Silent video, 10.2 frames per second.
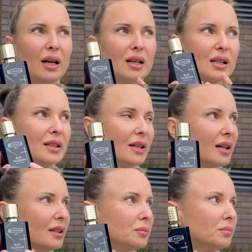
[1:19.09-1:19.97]
Когда
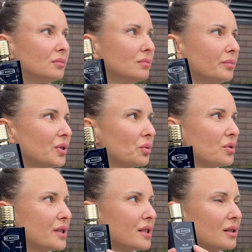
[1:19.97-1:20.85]
я
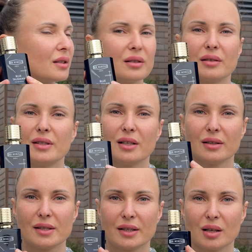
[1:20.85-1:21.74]
берусь э,
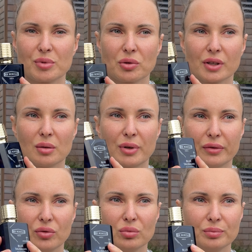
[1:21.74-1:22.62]
делать обзор на
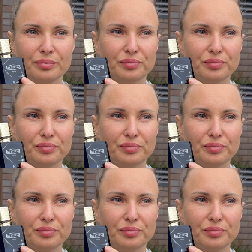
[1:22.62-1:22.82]
парфюм,